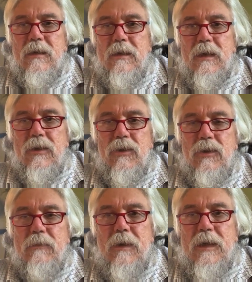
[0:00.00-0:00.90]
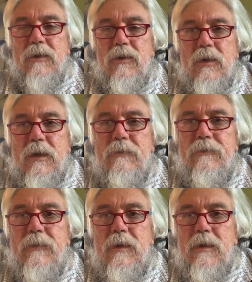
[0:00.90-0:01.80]
del dottor Briatore,
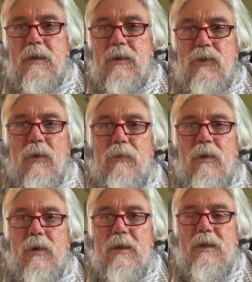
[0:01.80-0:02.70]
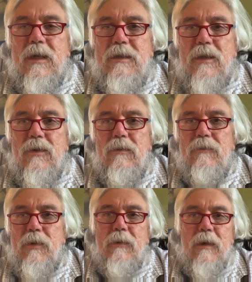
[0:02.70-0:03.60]
dopo essere stato
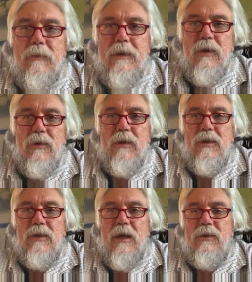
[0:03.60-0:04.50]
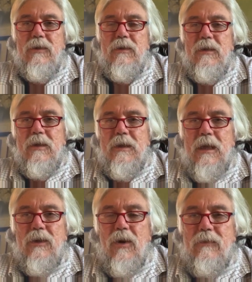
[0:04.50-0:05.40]
probabilmente contagiato
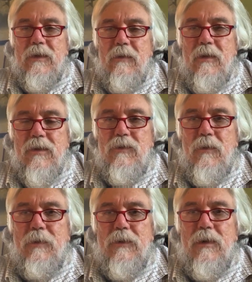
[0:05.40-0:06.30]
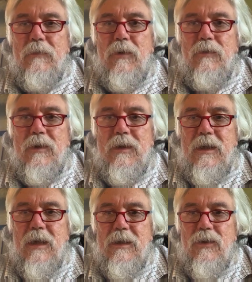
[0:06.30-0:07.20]
dal Covid e aver sviluppato una
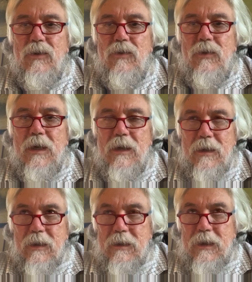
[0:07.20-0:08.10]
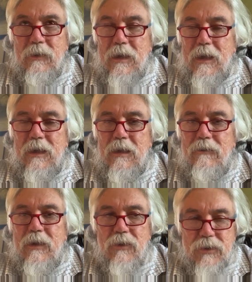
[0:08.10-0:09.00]
polmonite, la dicono lunga di qual è il
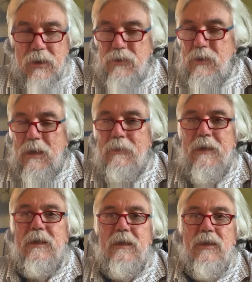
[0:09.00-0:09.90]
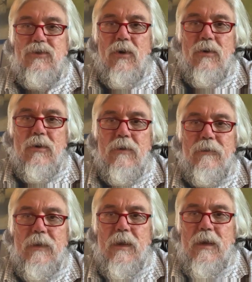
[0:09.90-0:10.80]
vero senso della partita in gioco.
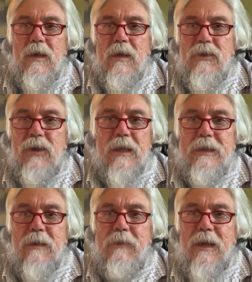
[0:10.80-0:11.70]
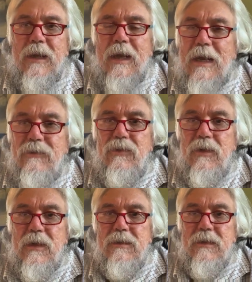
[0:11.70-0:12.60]
Già il termine
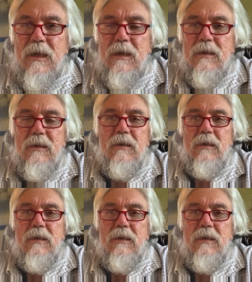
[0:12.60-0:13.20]
negazionista